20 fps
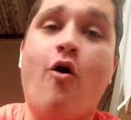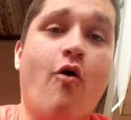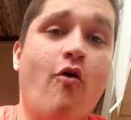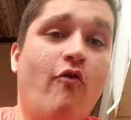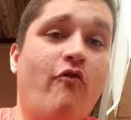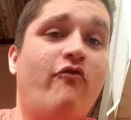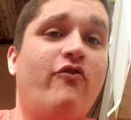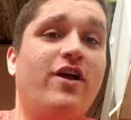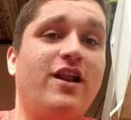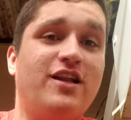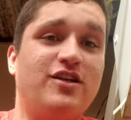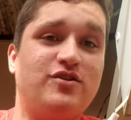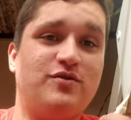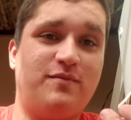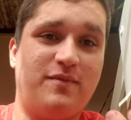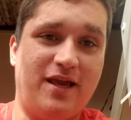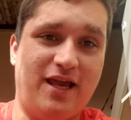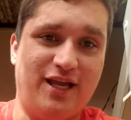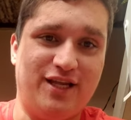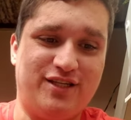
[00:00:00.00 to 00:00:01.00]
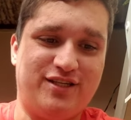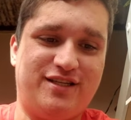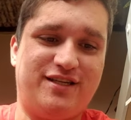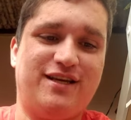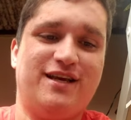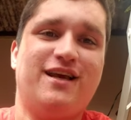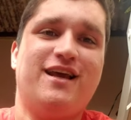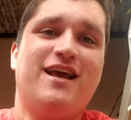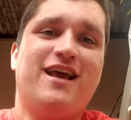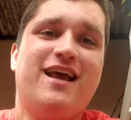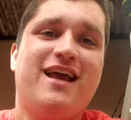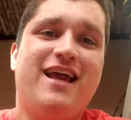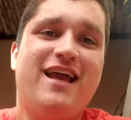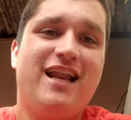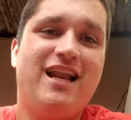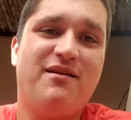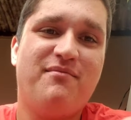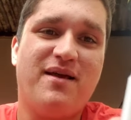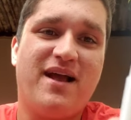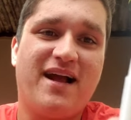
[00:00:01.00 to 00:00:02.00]
ou felizmente,
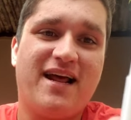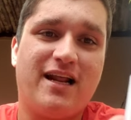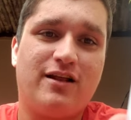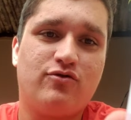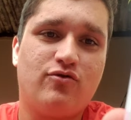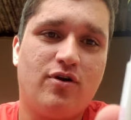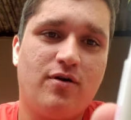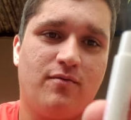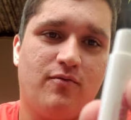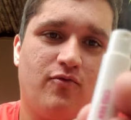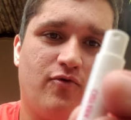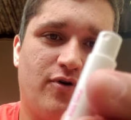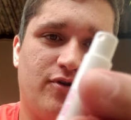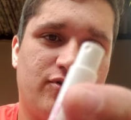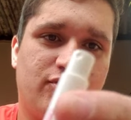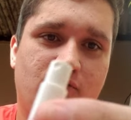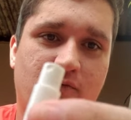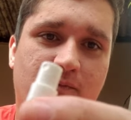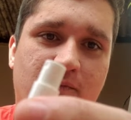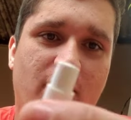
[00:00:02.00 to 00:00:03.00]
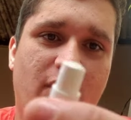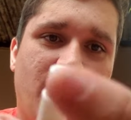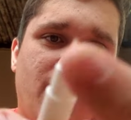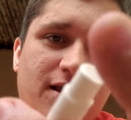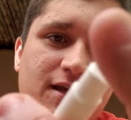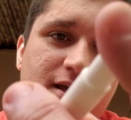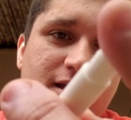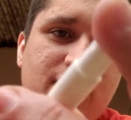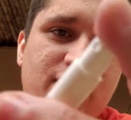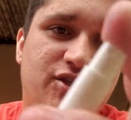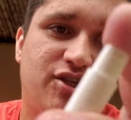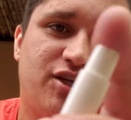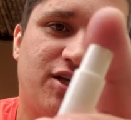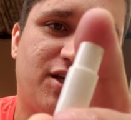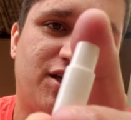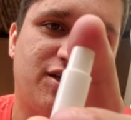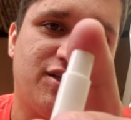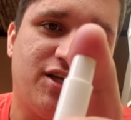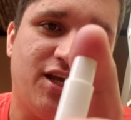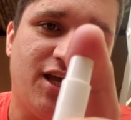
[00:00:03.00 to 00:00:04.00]
ele me agradou e muito. Olha que
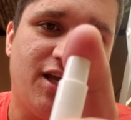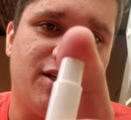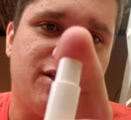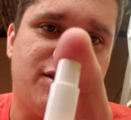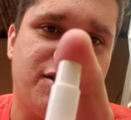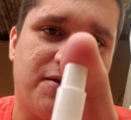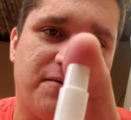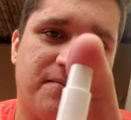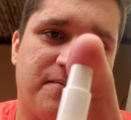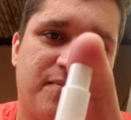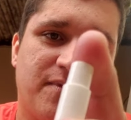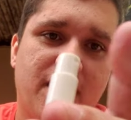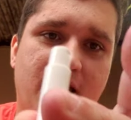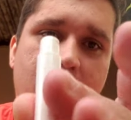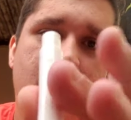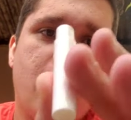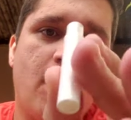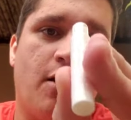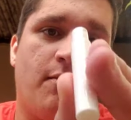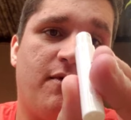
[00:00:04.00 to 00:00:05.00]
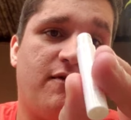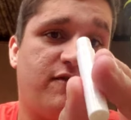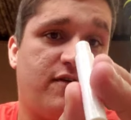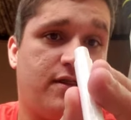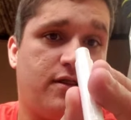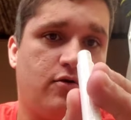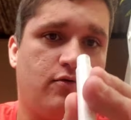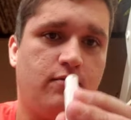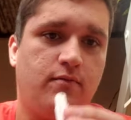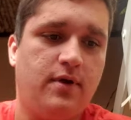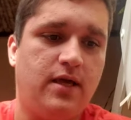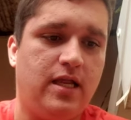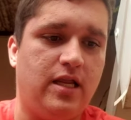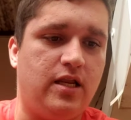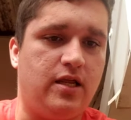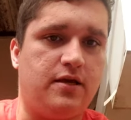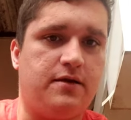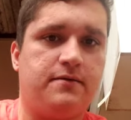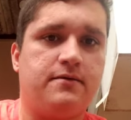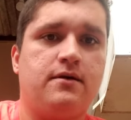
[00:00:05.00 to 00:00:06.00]
chique, gente. É uma versão
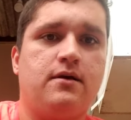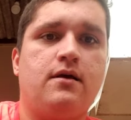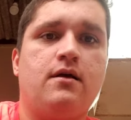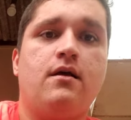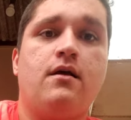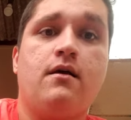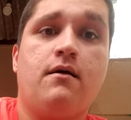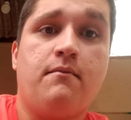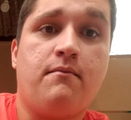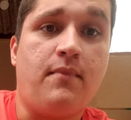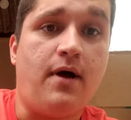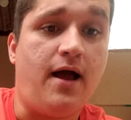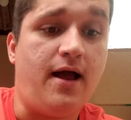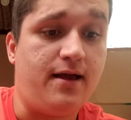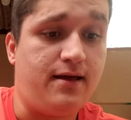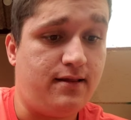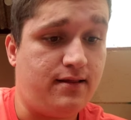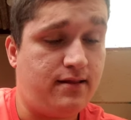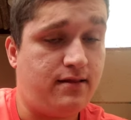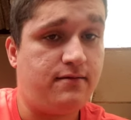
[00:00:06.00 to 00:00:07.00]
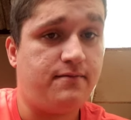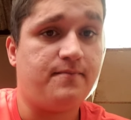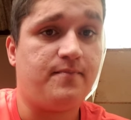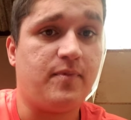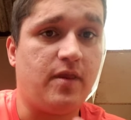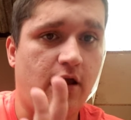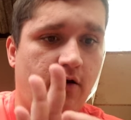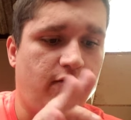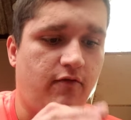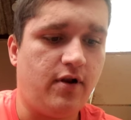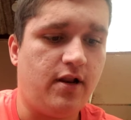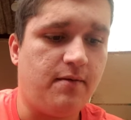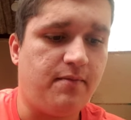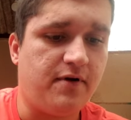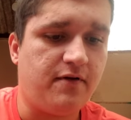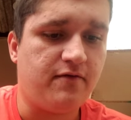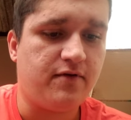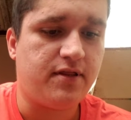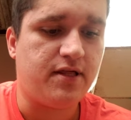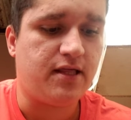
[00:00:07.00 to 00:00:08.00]
mini. Mas eu vou ler
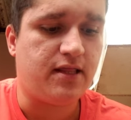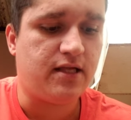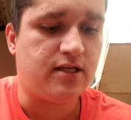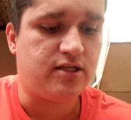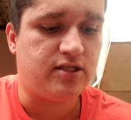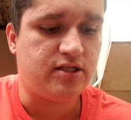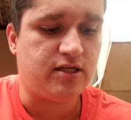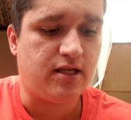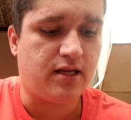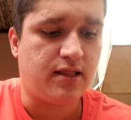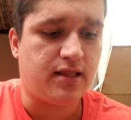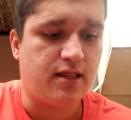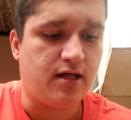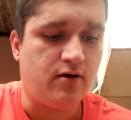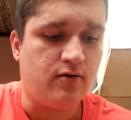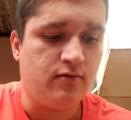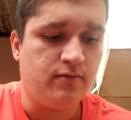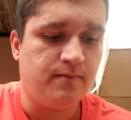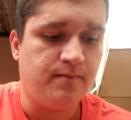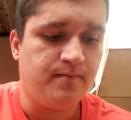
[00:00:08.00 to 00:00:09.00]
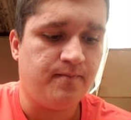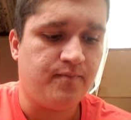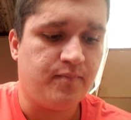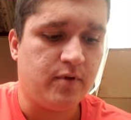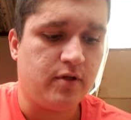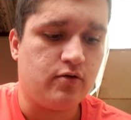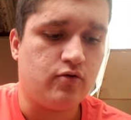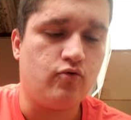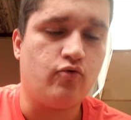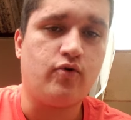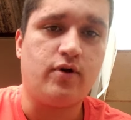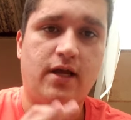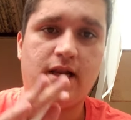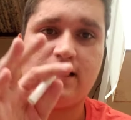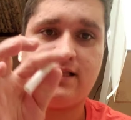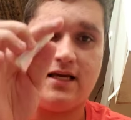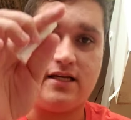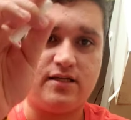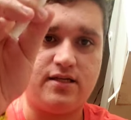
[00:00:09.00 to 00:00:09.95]
para vocês a descrição do que ele está